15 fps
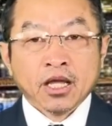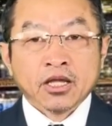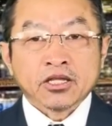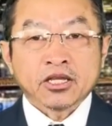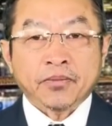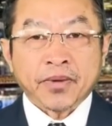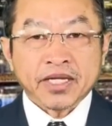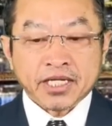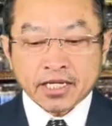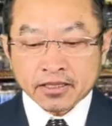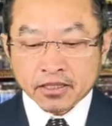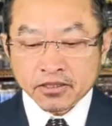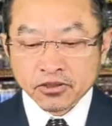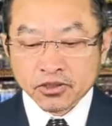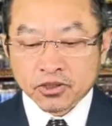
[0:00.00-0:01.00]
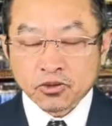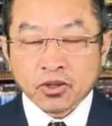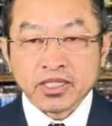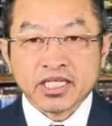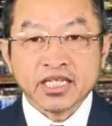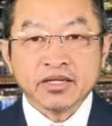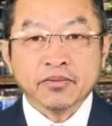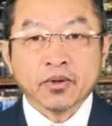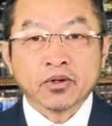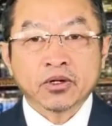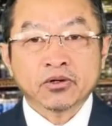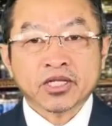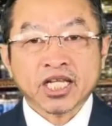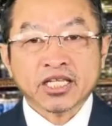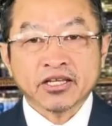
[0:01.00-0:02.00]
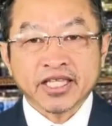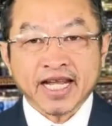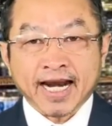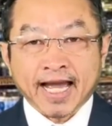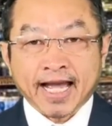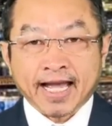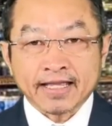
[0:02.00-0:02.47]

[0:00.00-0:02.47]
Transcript: cho biết sai sở sự chuẩn chỉ mù đồ tế chuyển nhá là